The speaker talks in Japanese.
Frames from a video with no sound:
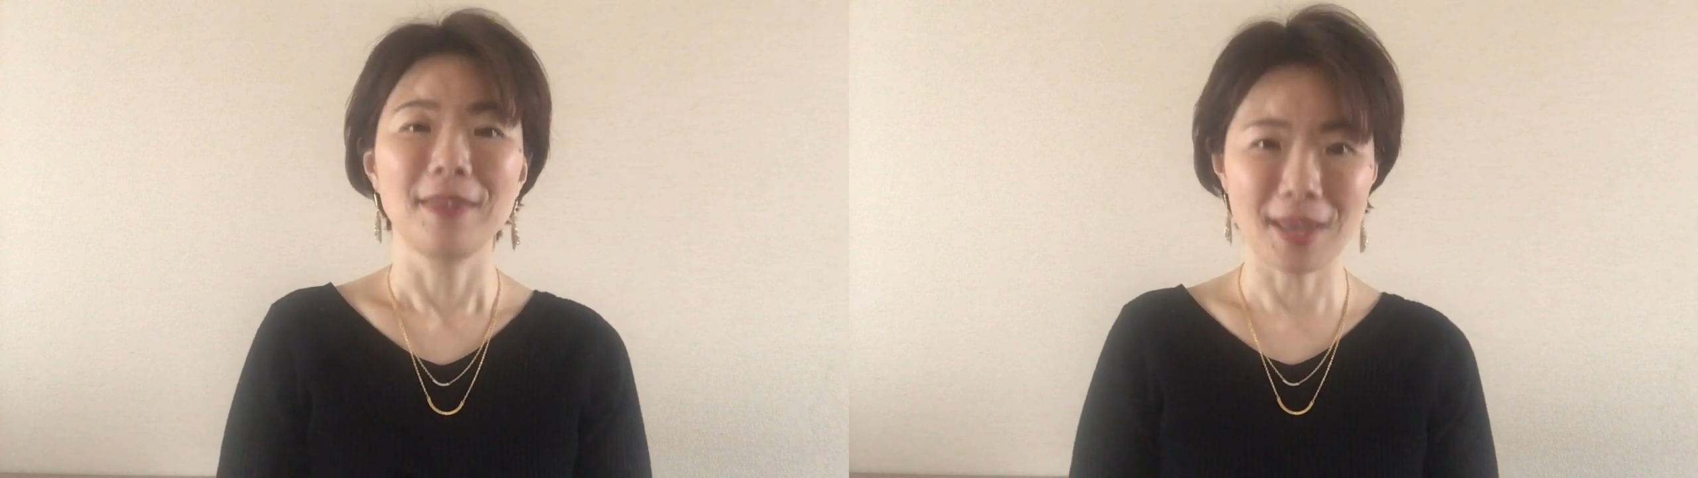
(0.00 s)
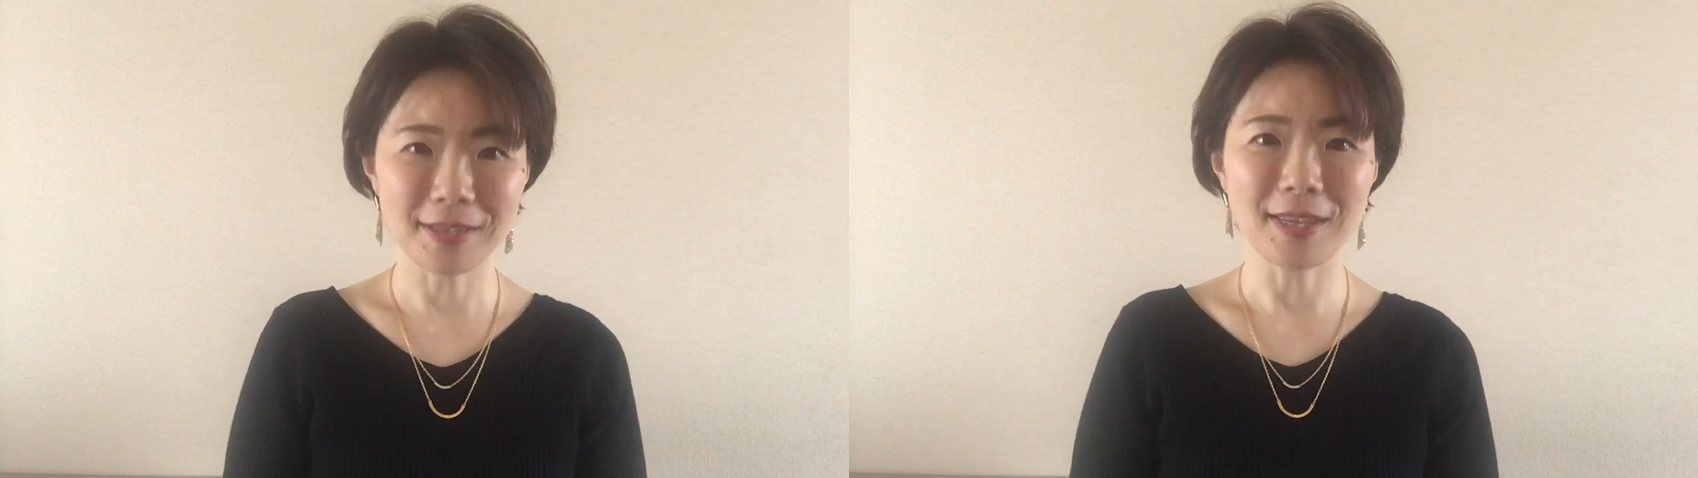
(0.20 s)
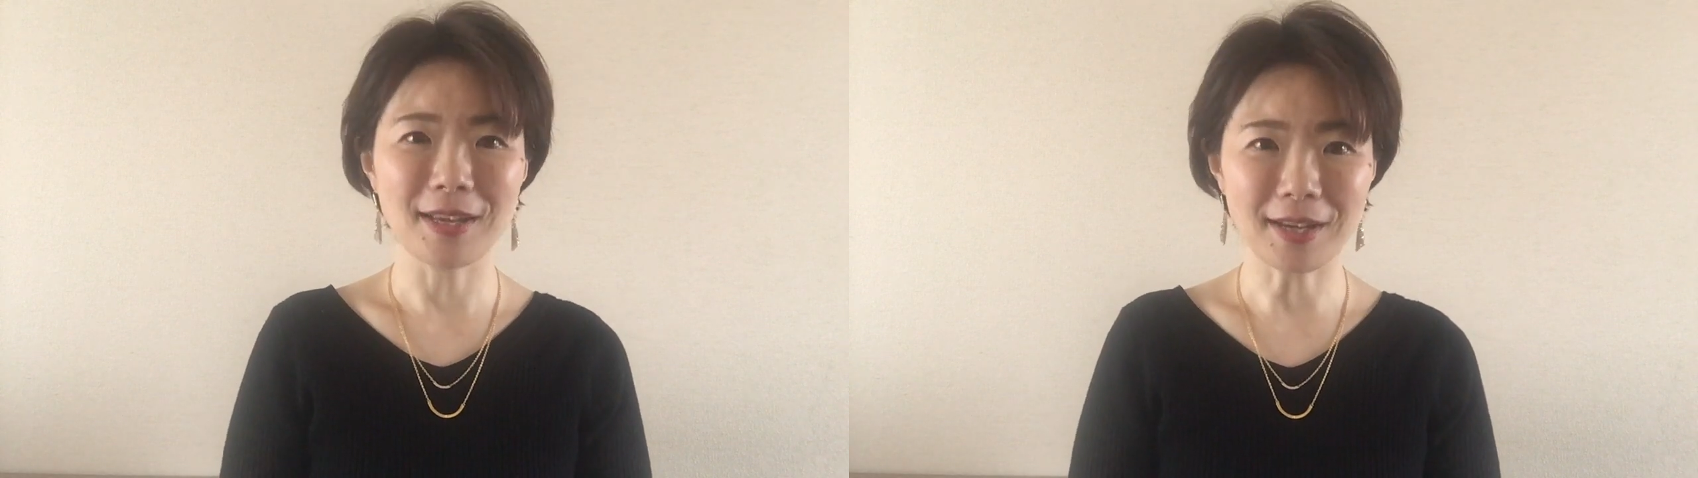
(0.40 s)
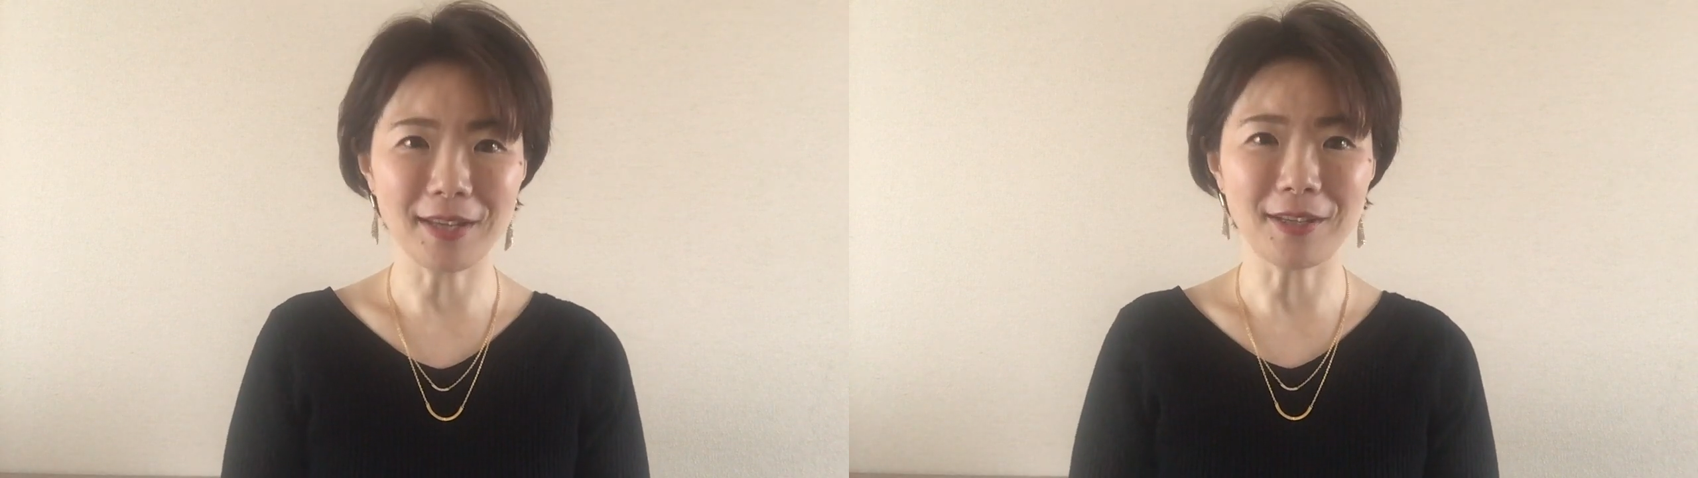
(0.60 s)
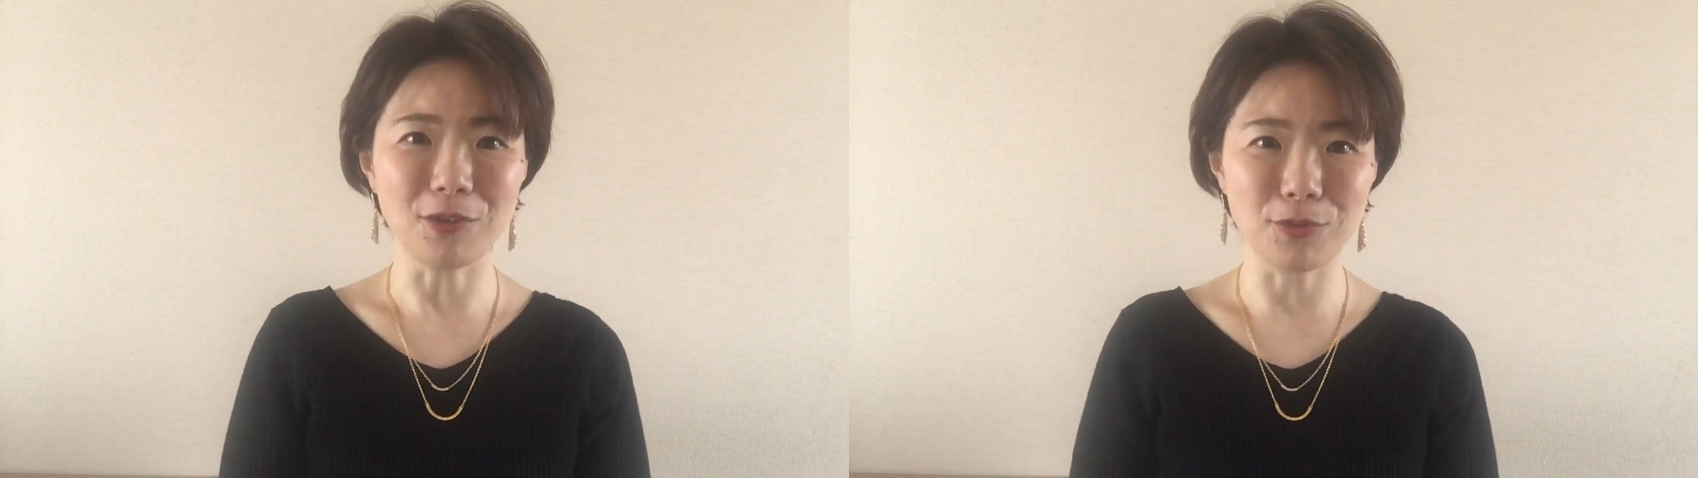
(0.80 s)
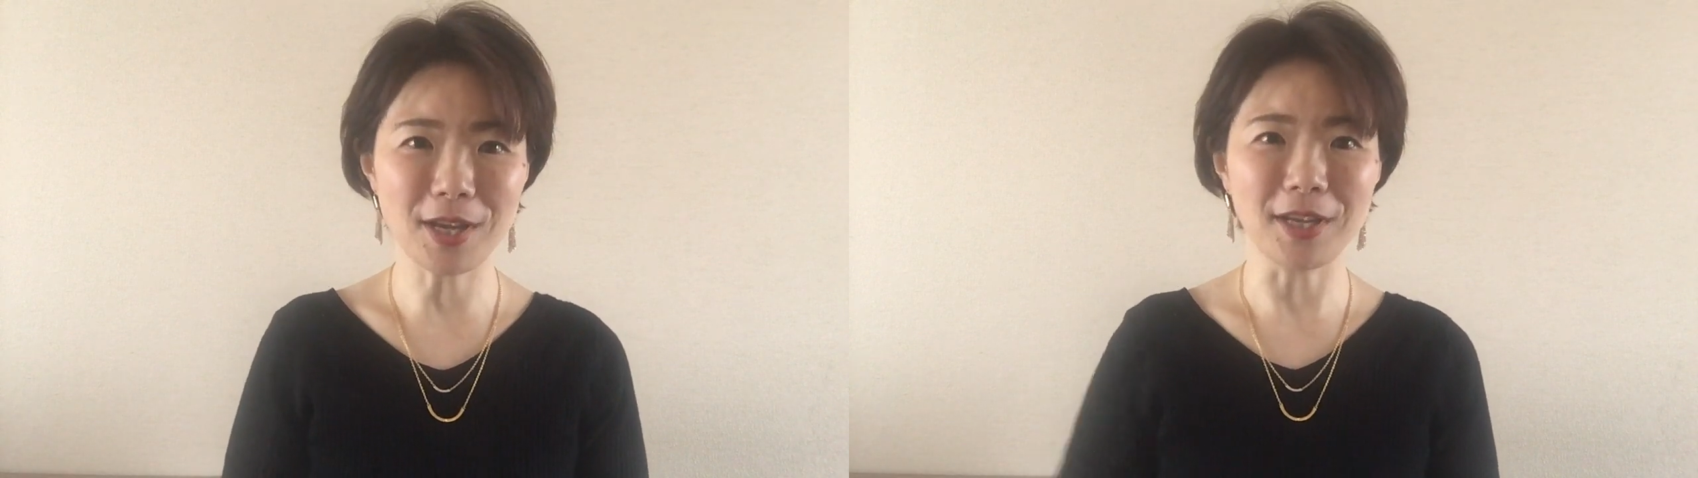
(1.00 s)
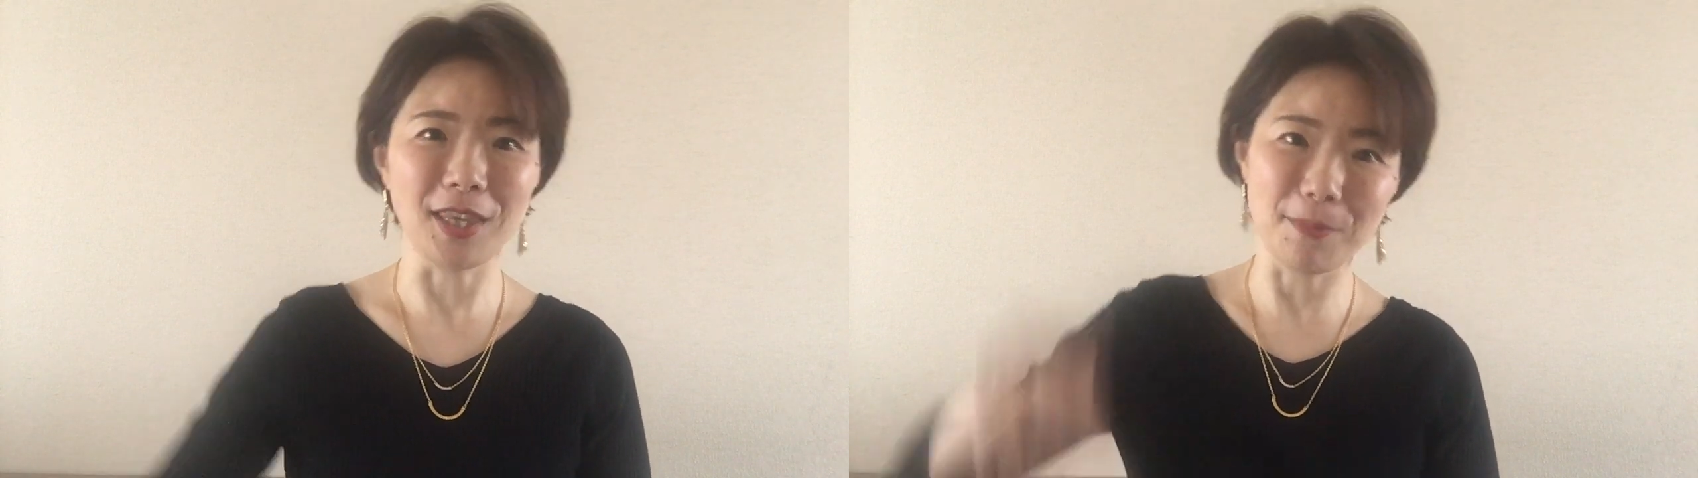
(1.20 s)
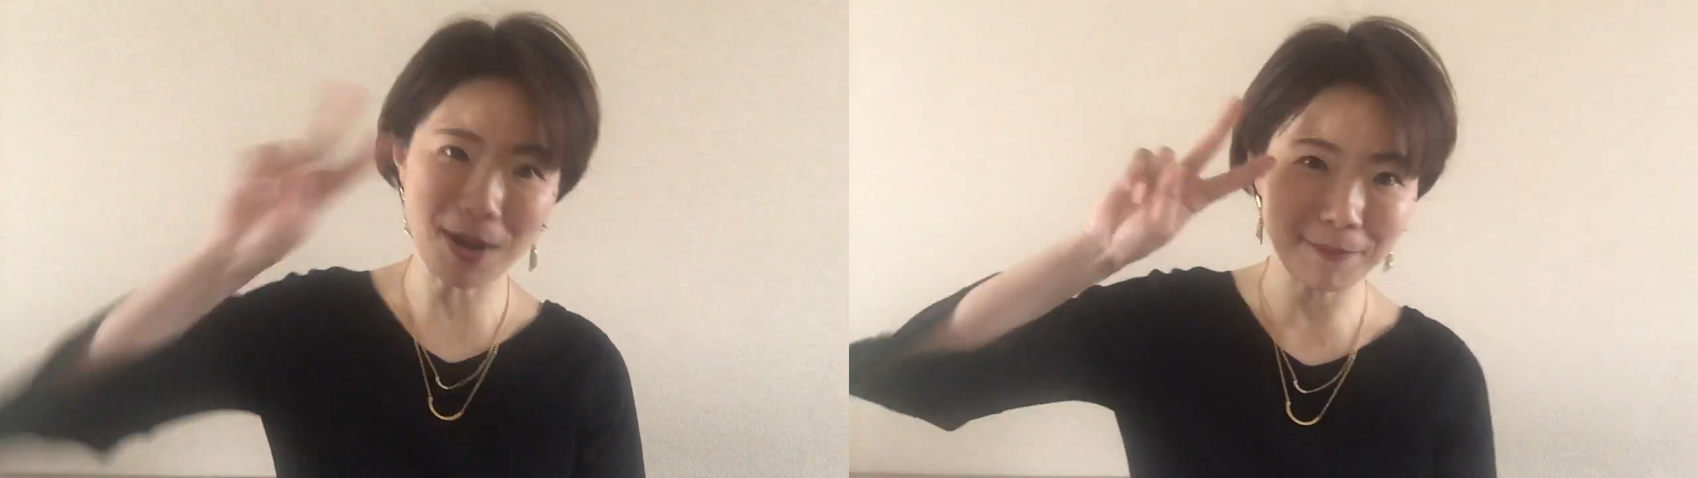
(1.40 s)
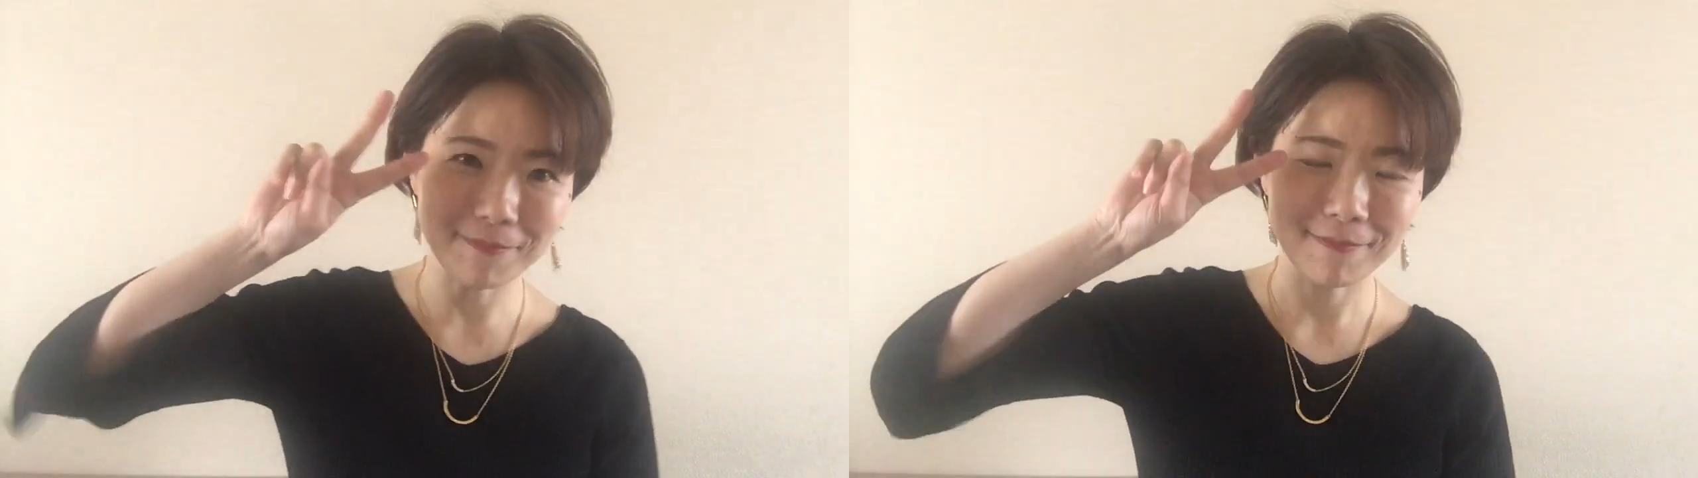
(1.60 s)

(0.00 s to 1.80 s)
天性開花で売上2倍